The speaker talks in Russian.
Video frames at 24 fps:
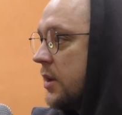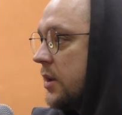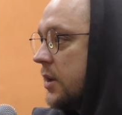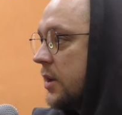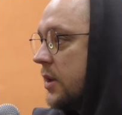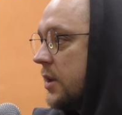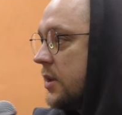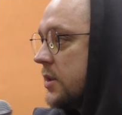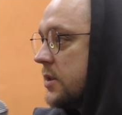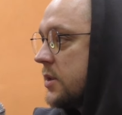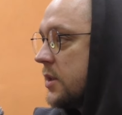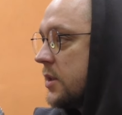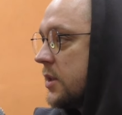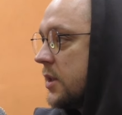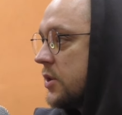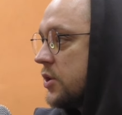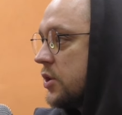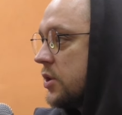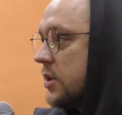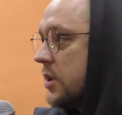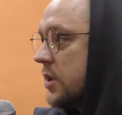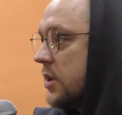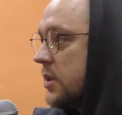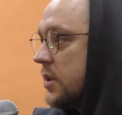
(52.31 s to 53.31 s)
И если
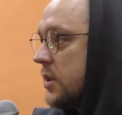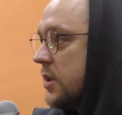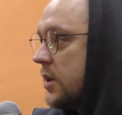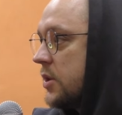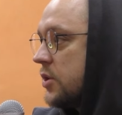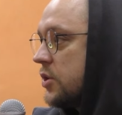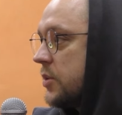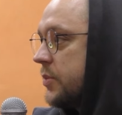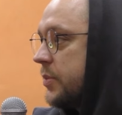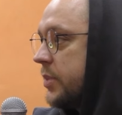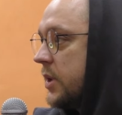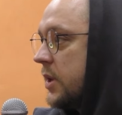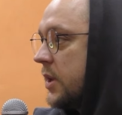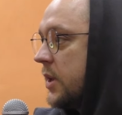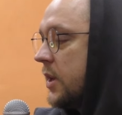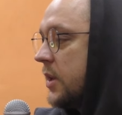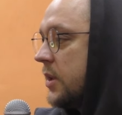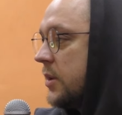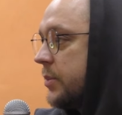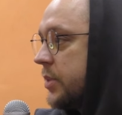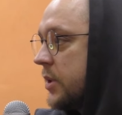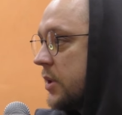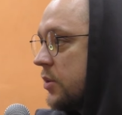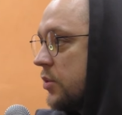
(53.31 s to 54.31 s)
даже ты дальше по игре
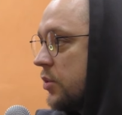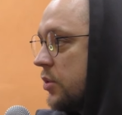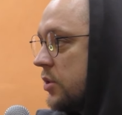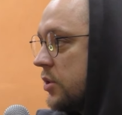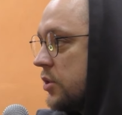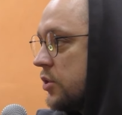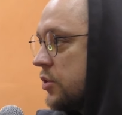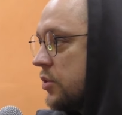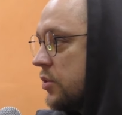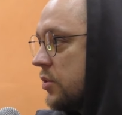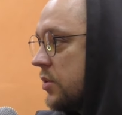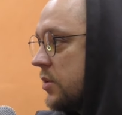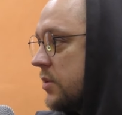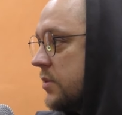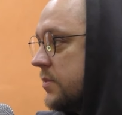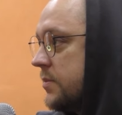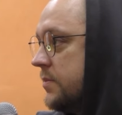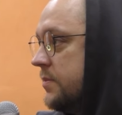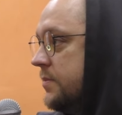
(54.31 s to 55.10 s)
не проходишь, то